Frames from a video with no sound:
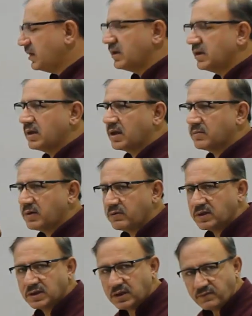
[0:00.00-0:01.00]
İllel
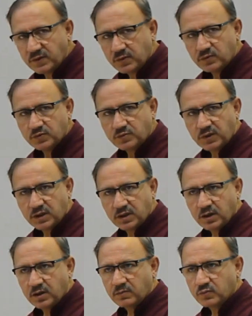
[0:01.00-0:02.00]
meveddede fil gurba.
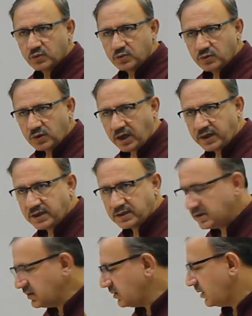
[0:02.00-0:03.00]
Bu
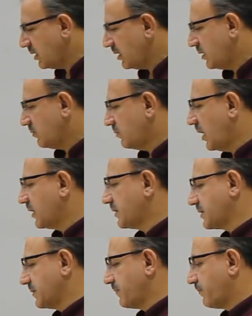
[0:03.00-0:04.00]
ayetin
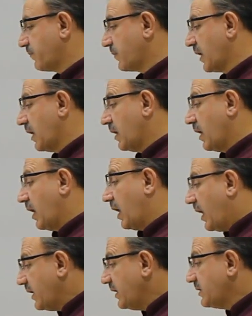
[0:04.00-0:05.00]
manası.
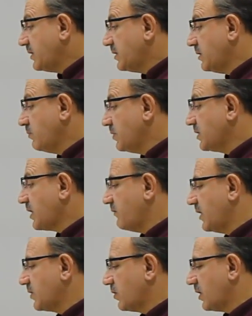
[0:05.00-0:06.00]
Ayetinin bir
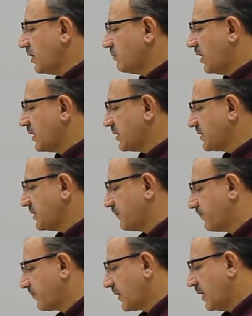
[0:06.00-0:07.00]
kavle göre manası.